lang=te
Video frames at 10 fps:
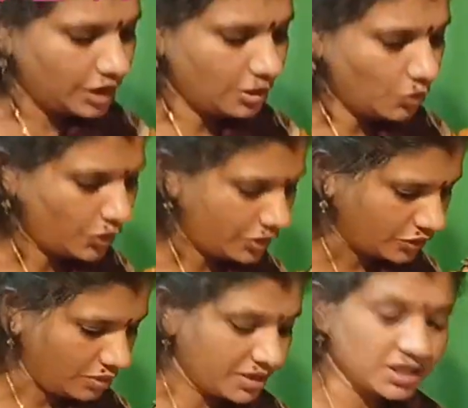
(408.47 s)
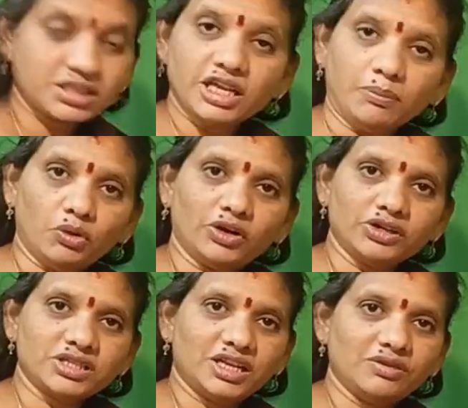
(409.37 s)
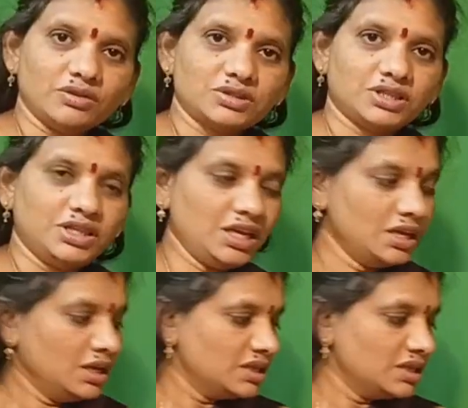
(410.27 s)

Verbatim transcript: కింద బార్డర్ కూడా మనకి సేమ్ బార్డర్స్ అనేవి వస్తాయి